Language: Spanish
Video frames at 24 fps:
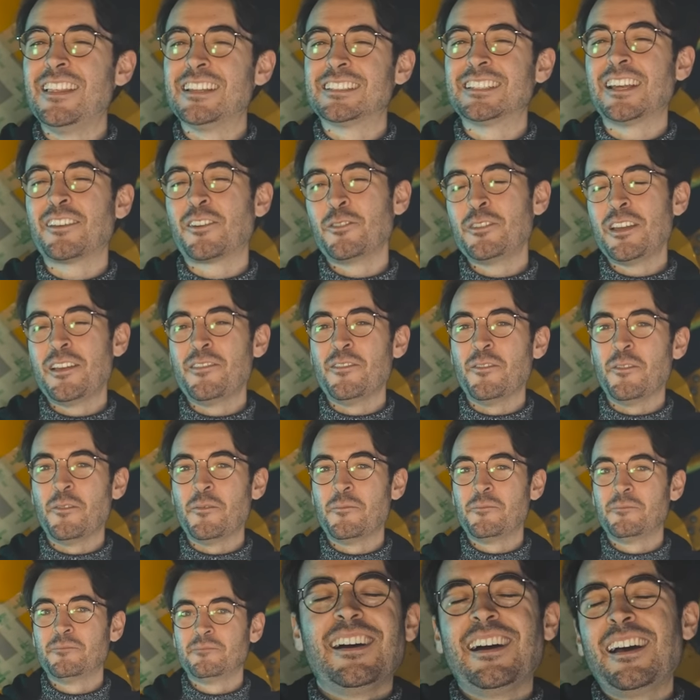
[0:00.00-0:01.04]
desarrollando
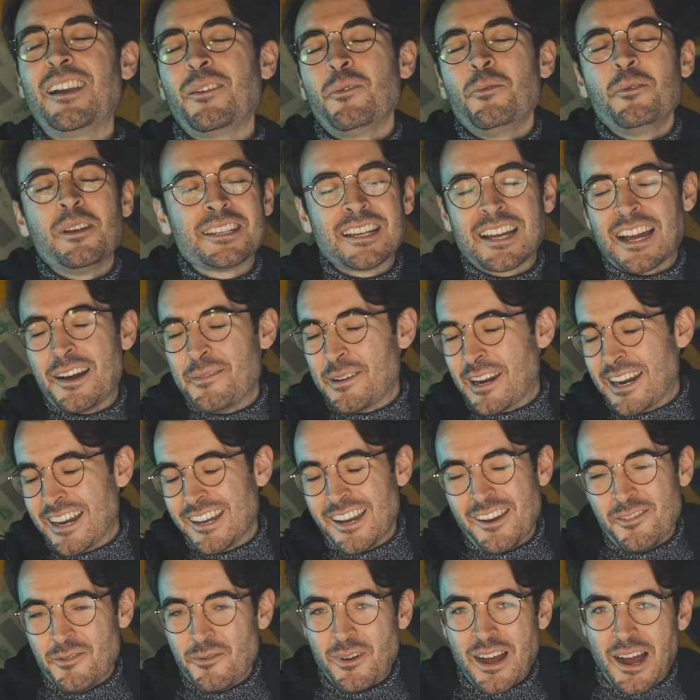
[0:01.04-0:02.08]
algunas acabarán
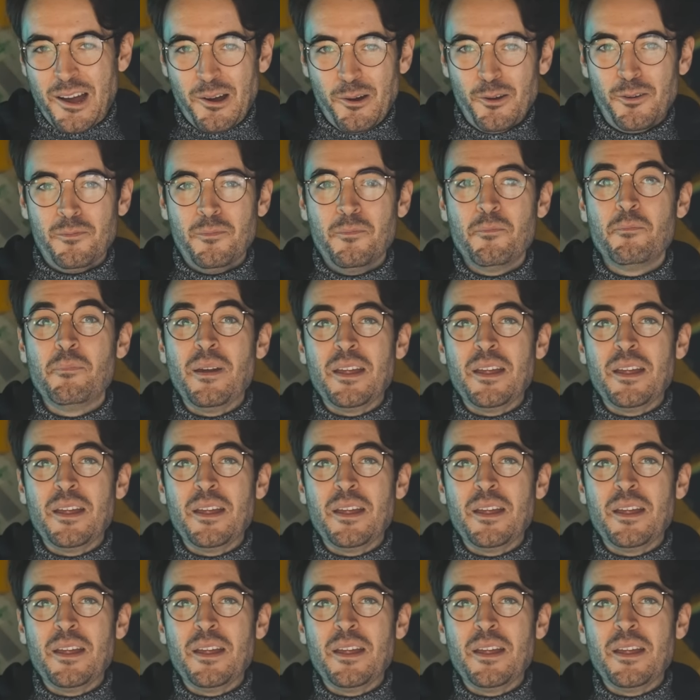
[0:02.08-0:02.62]
en un cajón,